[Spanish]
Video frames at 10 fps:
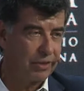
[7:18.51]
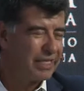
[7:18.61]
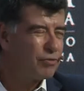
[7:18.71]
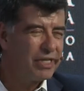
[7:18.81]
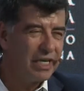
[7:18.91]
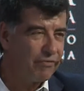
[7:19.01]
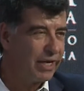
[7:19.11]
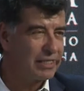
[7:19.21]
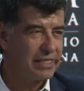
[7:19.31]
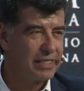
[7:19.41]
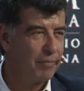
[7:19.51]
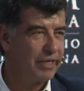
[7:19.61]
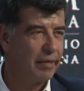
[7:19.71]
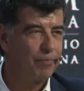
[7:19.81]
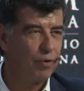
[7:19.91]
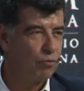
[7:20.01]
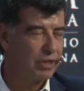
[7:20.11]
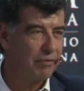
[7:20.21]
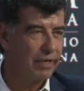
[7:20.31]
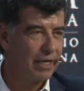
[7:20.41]
Eso significa esencialmente
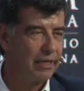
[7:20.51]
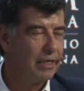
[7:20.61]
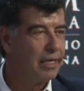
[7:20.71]
productividad